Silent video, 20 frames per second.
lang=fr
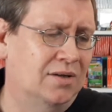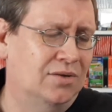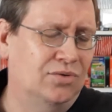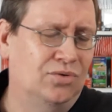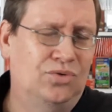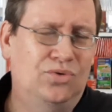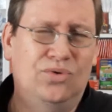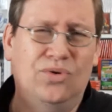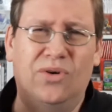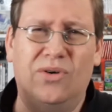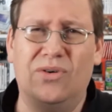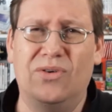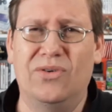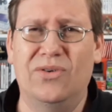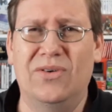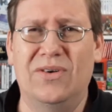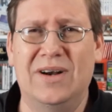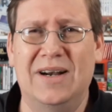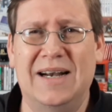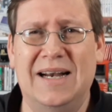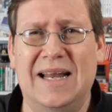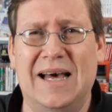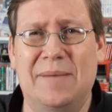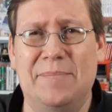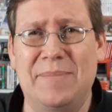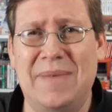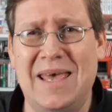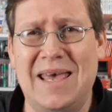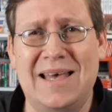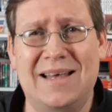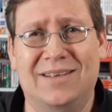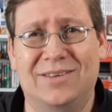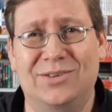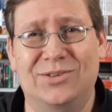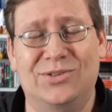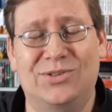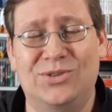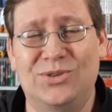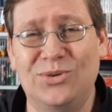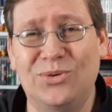de la merde
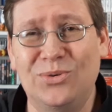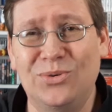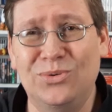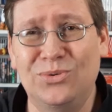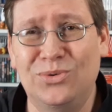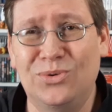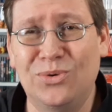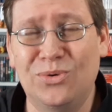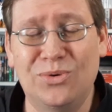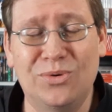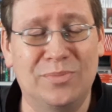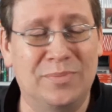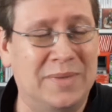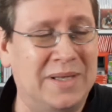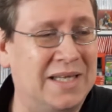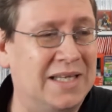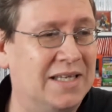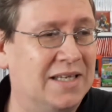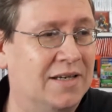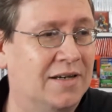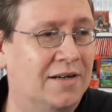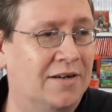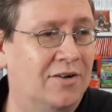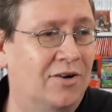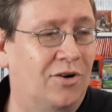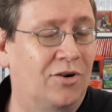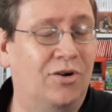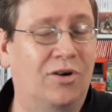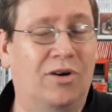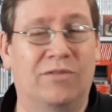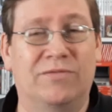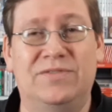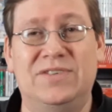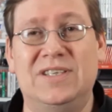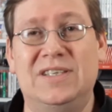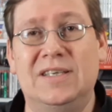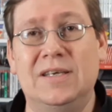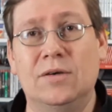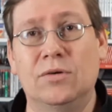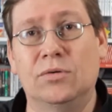sur le dos, mais alors leur
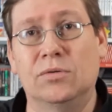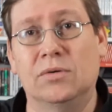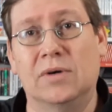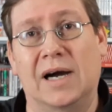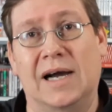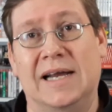vidéo,